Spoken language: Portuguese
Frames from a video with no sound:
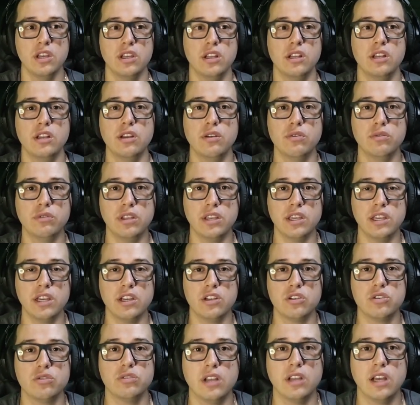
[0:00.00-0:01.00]
não tenha
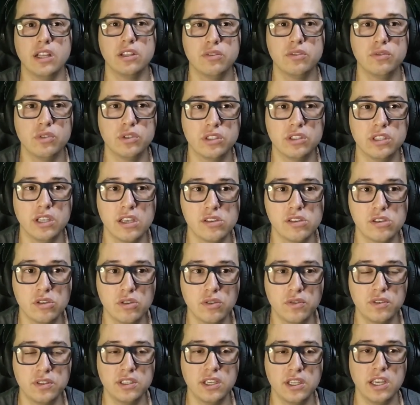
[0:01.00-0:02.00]
ajudado vocês o
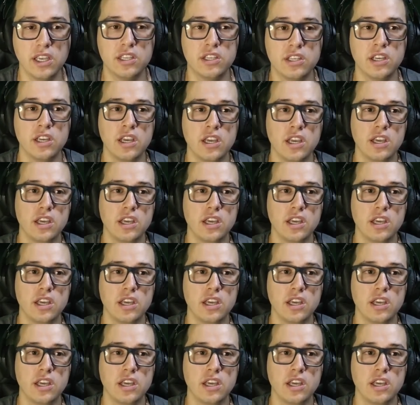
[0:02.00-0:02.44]
suficiente.